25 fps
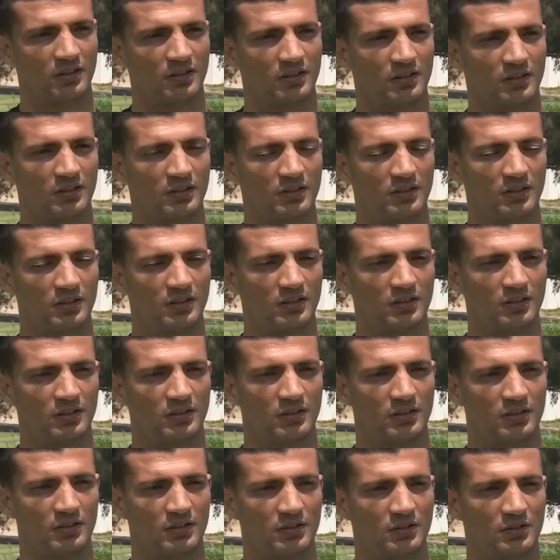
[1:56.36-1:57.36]

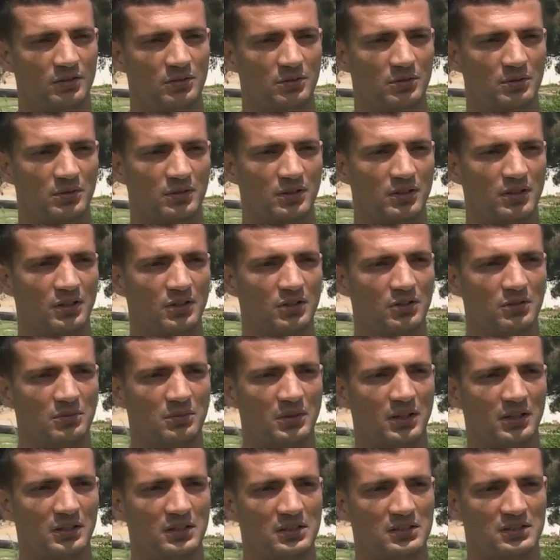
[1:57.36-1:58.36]
آه، اوكي
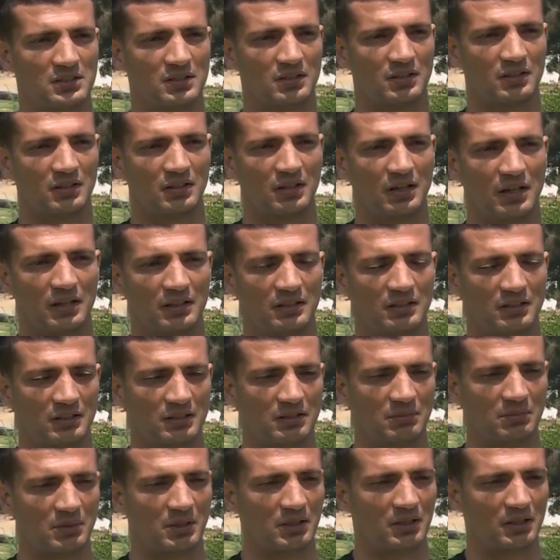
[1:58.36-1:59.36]
وما عنديش
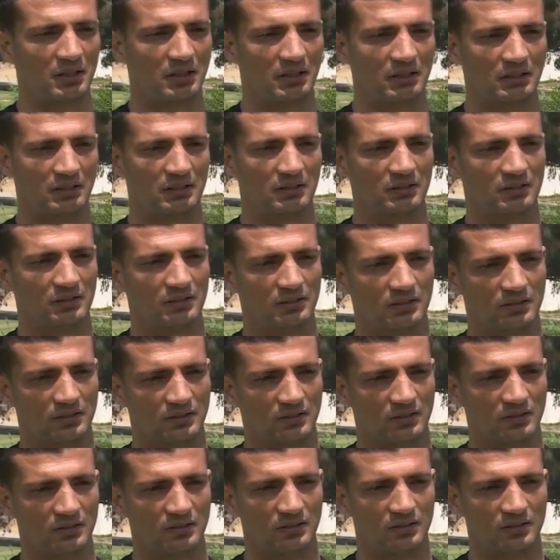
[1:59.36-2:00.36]
العادات معناها
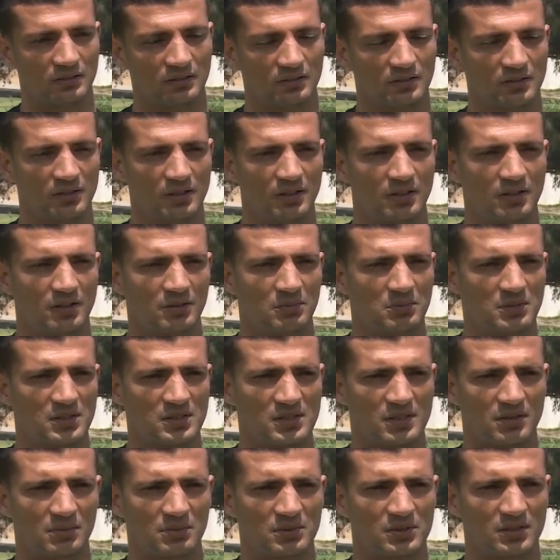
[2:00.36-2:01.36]

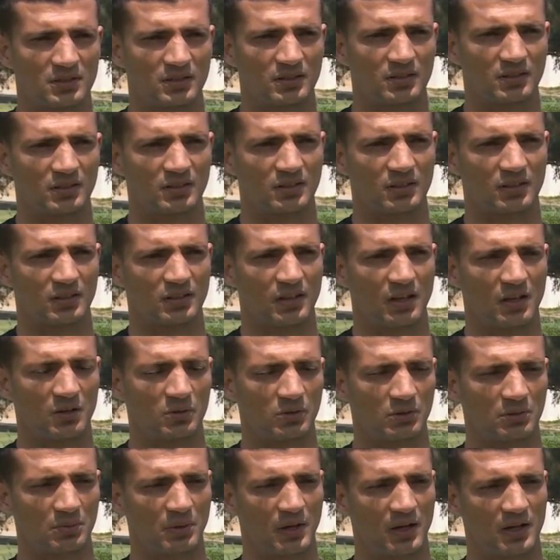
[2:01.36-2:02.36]
الميزه باش
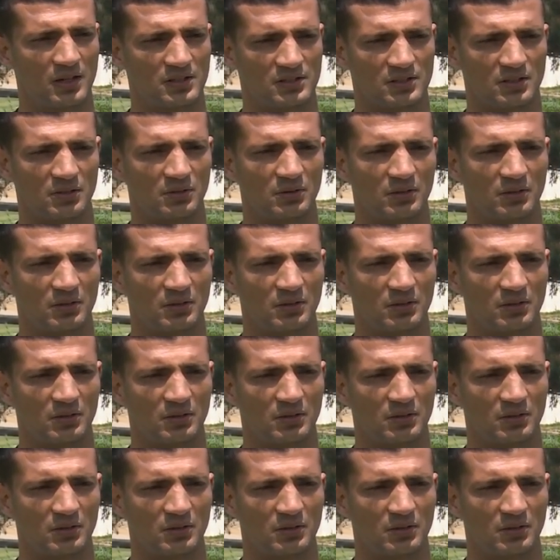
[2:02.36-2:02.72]
نتعود بحاجه